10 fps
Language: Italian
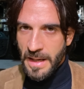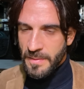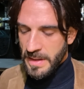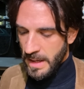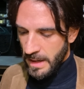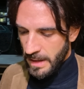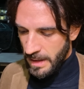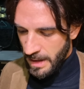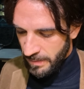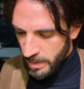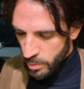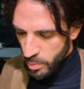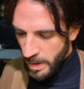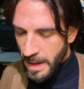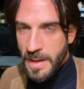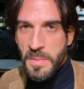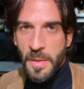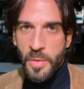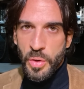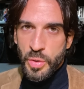a vedere la vettura e
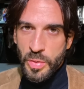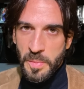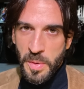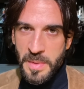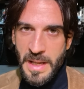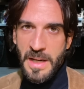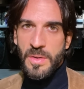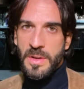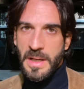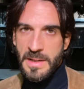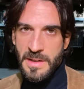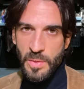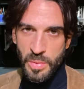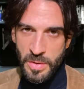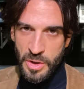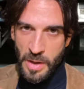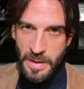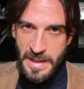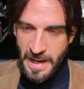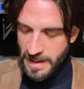abbiamo conosciuto il proprietario che saluto, ciao
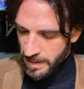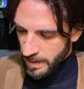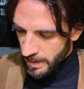Daniele,